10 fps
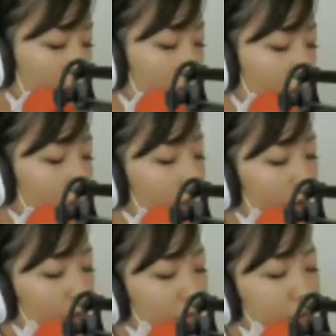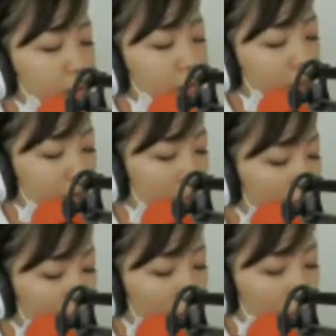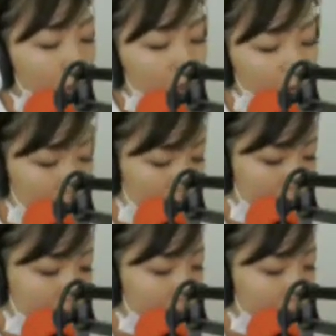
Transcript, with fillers: が午前10時から午後4時、